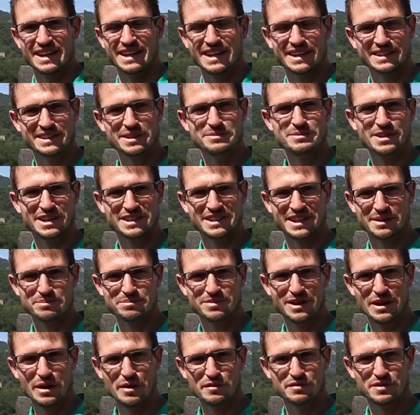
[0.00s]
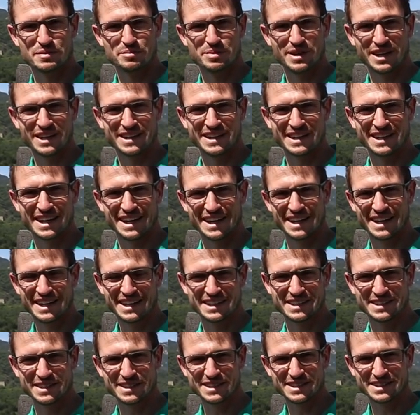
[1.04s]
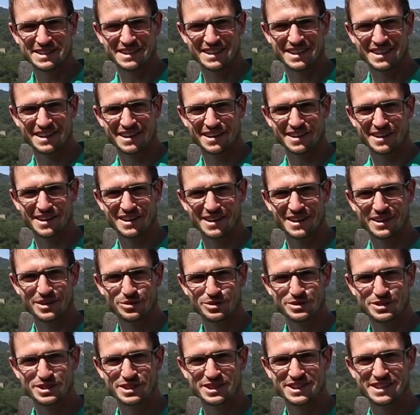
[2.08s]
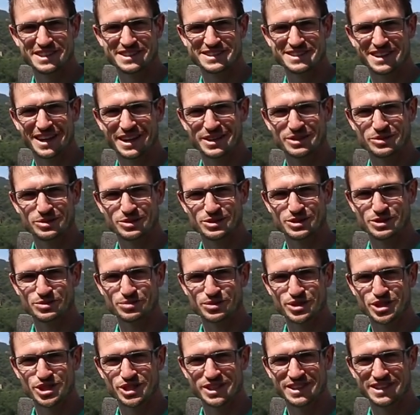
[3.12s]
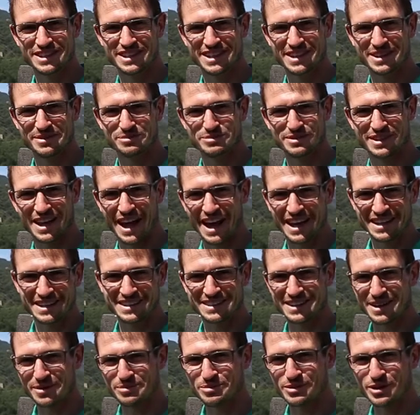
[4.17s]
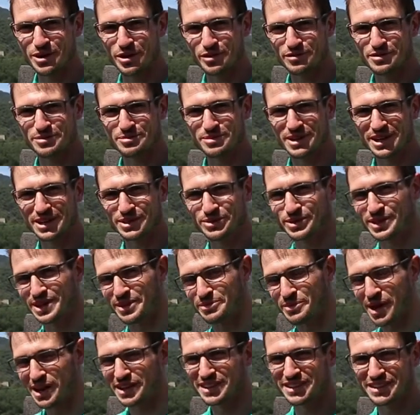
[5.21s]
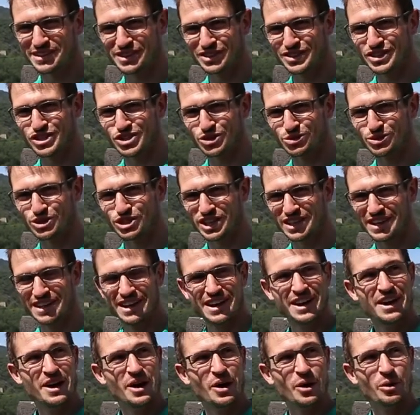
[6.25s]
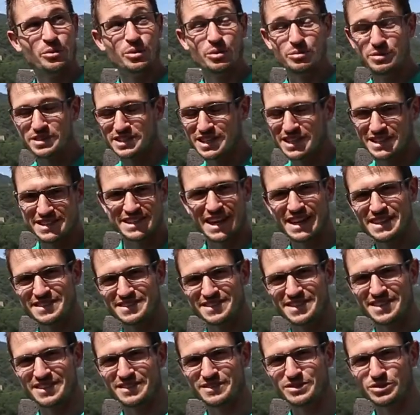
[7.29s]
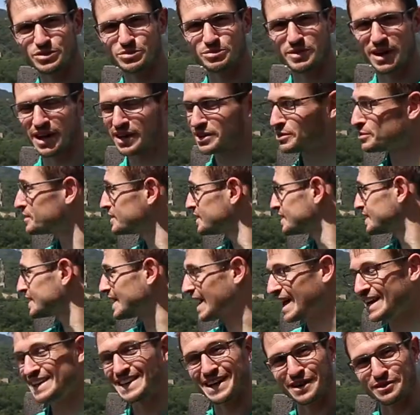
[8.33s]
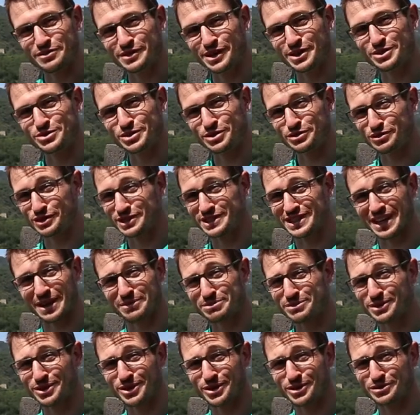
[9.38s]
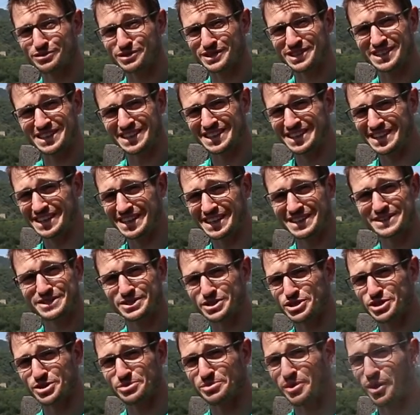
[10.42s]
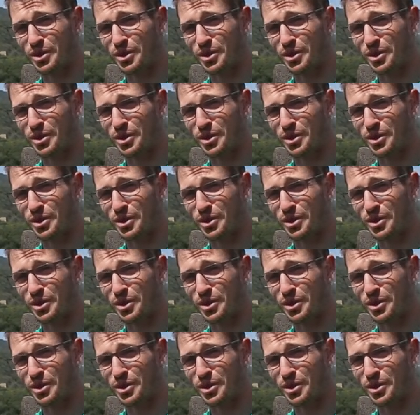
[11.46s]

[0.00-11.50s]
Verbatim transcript: Nachdem der Treppenlauf in Peking erledigt ist, äh, nutze ich die Zeit doch zwischen dem einen Treppenlauf in Peking und dem anderen in Chongqing, um ein bisschen Sightseeing zu machen. Und da darf natürlich für einen Treppenläufer die chinesische